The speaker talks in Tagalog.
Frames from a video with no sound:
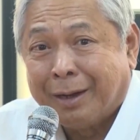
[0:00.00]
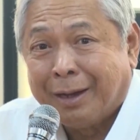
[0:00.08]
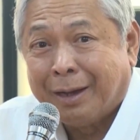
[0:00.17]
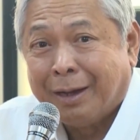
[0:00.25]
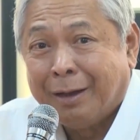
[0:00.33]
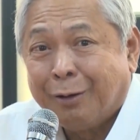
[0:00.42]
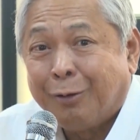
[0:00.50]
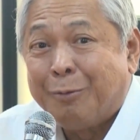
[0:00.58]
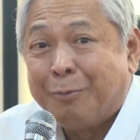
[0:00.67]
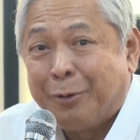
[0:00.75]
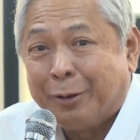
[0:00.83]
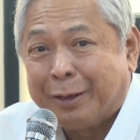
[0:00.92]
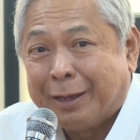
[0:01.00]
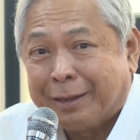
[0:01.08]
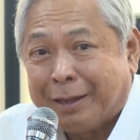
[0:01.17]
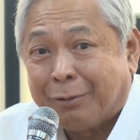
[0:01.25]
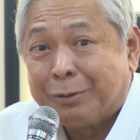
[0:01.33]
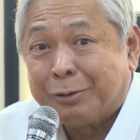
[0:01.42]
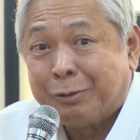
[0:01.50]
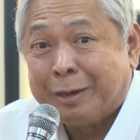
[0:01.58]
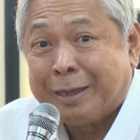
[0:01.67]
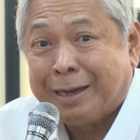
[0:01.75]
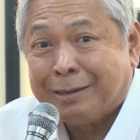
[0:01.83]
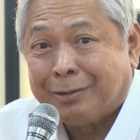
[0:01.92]
ni Transportation Secretary
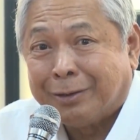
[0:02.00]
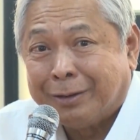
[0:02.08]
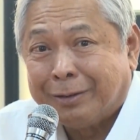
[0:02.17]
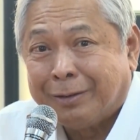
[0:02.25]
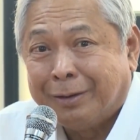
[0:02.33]
Jaime Bautista